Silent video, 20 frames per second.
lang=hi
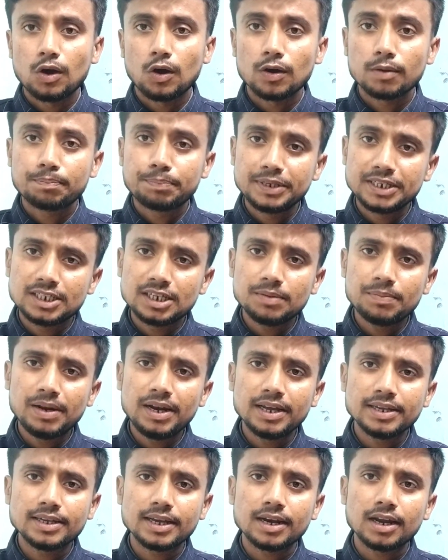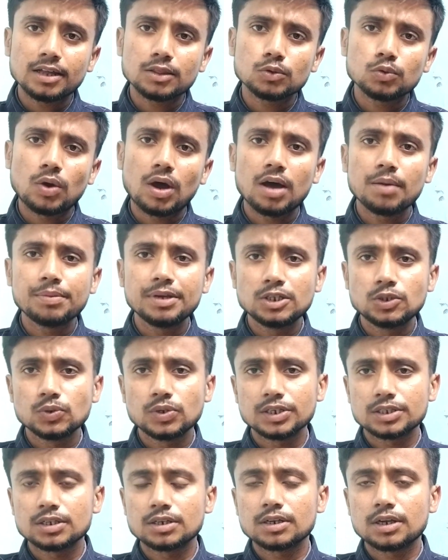और पीछे भी ले जाना है तो वहाँ भी
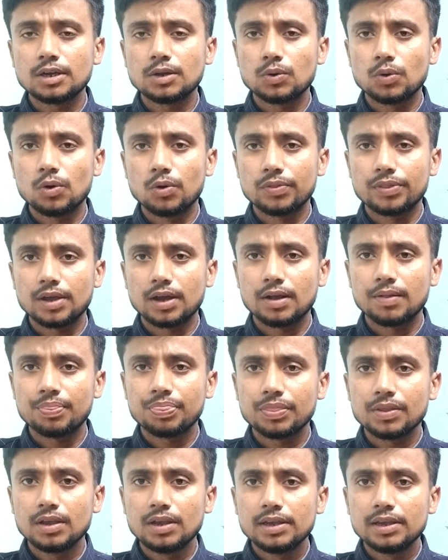एजुकेशन का ही रोल होता है